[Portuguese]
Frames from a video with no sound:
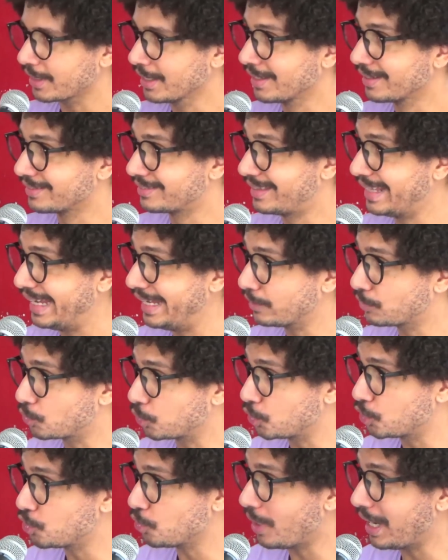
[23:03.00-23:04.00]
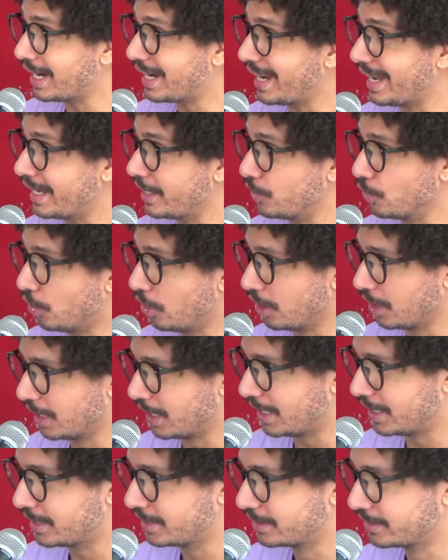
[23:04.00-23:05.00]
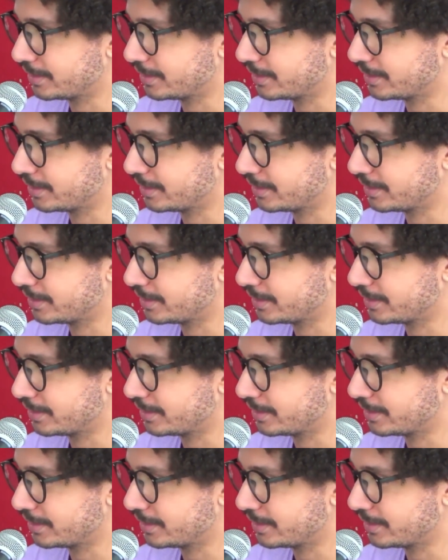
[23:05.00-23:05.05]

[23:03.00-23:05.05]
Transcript: Dentro de uma gaiola.